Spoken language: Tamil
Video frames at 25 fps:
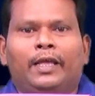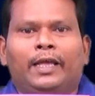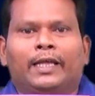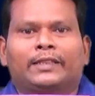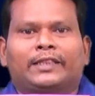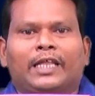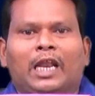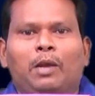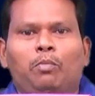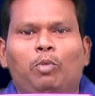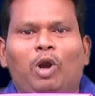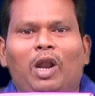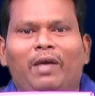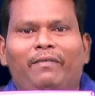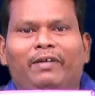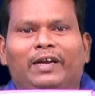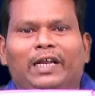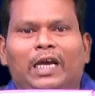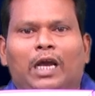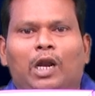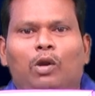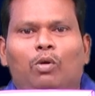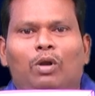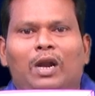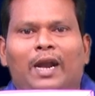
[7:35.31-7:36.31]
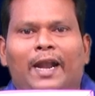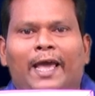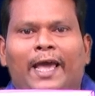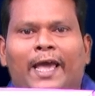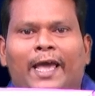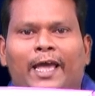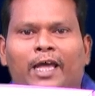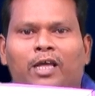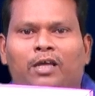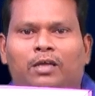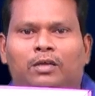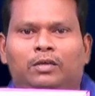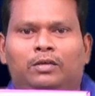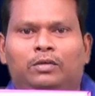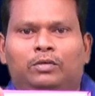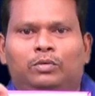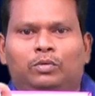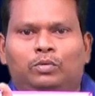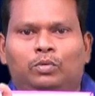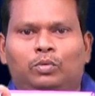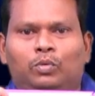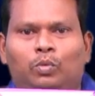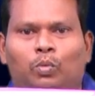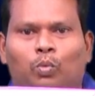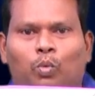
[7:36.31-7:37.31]
எத்தனை மூளைவிட்டங்கள் உள்ளன
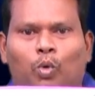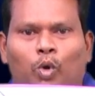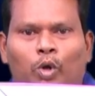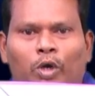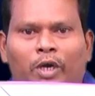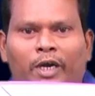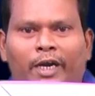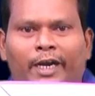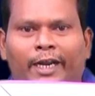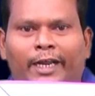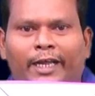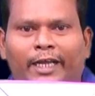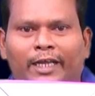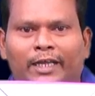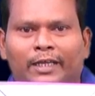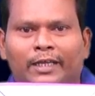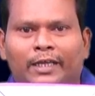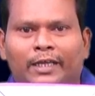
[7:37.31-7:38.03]
ஒன்று